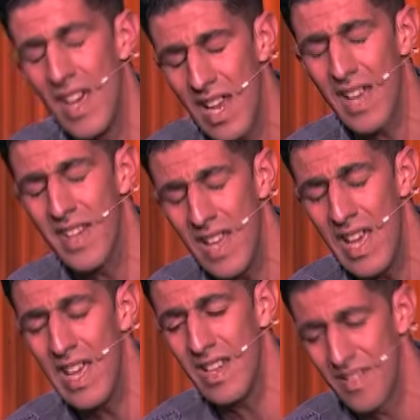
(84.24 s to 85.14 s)
على قد
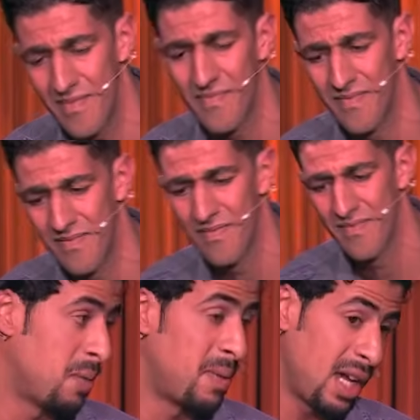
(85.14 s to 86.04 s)
الحال انا
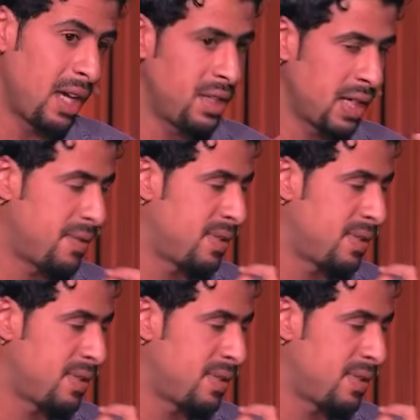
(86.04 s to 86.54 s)
شتو باقي شاد في